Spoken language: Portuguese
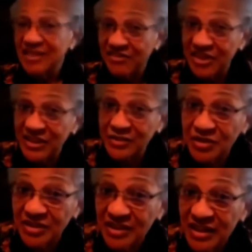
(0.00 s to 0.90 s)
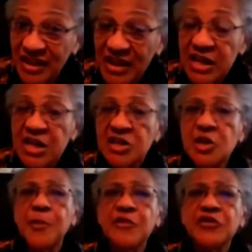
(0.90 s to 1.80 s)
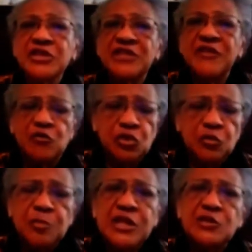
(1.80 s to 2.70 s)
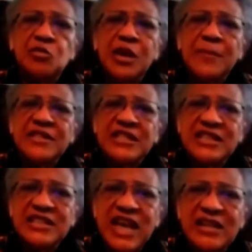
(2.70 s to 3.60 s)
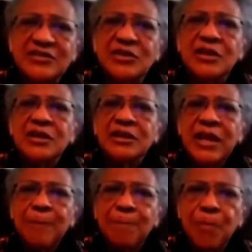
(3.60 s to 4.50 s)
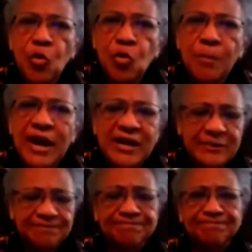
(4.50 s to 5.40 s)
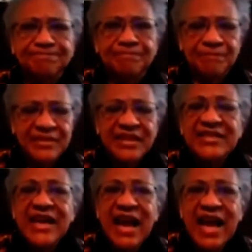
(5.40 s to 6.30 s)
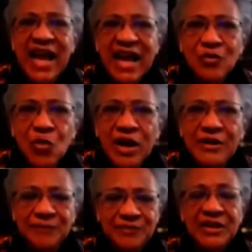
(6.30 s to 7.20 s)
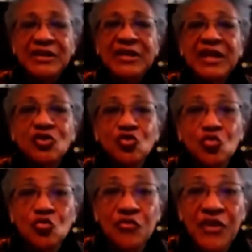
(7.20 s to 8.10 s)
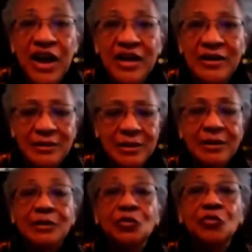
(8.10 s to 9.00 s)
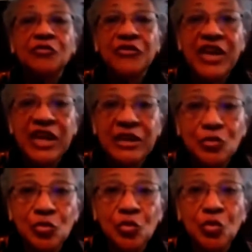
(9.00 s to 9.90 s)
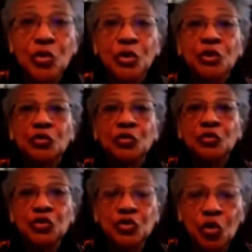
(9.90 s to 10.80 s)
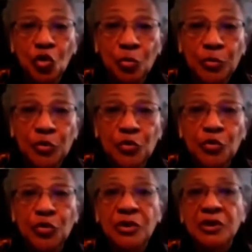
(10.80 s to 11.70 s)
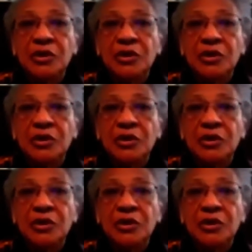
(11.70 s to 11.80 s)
Tá vendo? Depois você vê o espírito representado na pomba, na água, na chuva, no vento, no sopro,